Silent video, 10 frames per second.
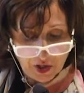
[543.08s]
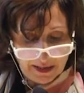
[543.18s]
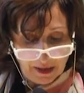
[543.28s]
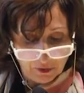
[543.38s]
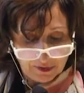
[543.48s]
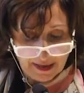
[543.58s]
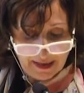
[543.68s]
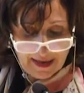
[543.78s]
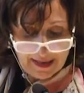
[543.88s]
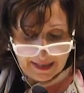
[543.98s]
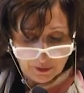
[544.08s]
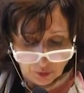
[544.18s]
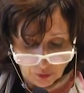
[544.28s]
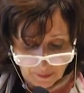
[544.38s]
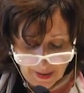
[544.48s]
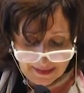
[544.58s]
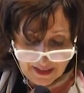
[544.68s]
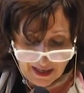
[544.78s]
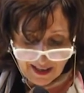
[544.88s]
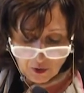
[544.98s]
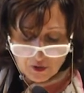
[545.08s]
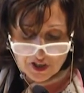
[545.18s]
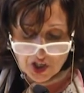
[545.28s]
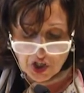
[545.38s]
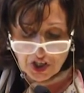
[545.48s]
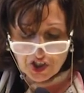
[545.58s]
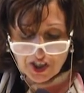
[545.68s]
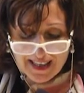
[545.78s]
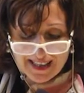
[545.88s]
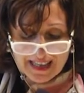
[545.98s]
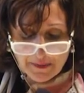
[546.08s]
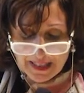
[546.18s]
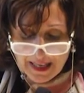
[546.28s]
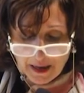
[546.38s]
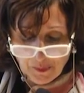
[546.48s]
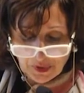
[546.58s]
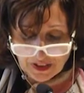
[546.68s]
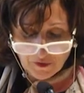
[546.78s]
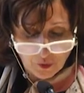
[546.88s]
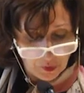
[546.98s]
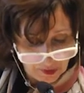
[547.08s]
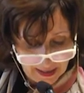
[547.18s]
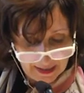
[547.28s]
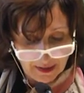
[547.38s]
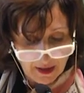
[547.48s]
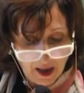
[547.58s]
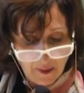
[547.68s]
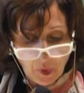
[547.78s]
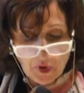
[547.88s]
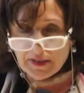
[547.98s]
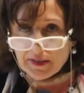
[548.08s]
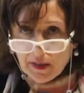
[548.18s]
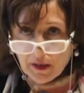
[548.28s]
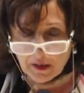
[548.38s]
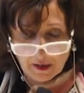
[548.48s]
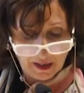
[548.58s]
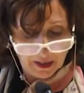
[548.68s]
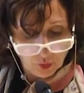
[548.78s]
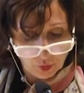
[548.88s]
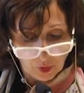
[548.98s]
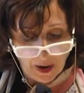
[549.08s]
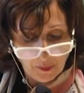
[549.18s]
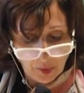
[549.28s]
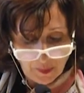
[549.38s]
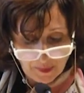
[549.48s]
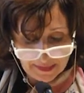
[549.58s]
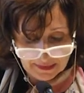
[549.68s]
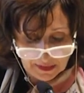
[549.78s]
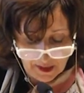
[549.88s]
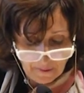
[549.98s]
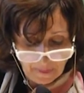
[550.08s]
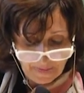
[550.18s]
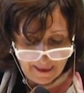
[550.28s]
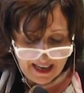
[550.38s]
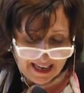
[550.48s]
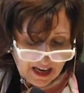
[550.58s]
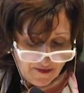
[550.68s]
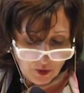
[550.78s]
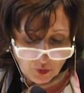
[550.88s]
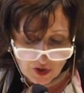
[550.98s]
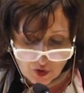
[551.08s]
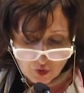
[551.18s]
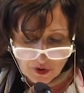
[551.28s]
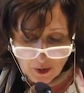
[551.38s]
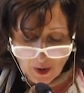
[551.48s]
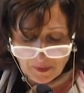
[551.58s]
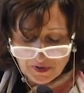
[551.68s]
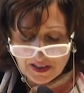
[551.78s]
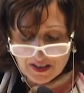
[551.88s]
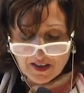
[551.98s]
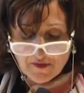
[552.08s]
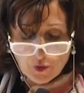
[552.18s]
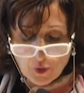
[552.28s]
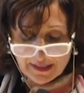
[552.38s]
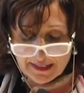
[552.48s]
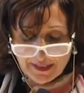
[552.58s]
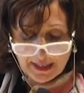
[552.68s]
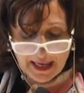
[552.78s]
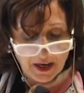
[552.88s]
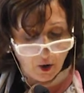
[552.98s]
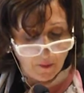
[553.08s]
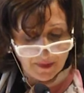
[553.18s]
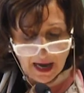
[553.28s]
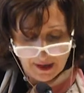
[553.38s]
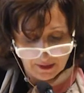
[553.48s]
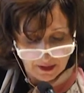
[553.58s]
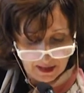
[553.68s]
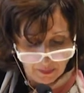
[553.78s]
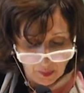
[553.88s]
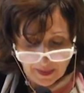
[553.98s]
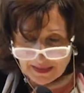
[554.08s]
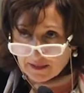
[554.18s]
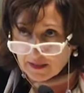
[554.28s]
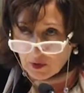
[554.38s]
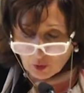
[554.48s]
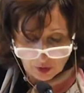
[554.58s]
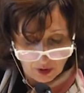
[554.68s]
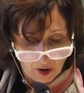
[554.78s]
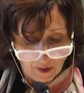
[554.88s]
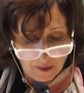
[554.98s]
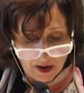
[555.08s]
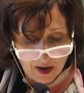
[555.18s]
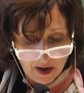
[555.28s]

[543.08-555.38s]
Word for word: était contraire à la nature humaine, car aussi cherchait d'examiner d'un point de vue moral, politique et du droit proprement dit. Il y avait au-dessous des lois positives ou loi divines qui condamne les propriétaires d'un autre homme.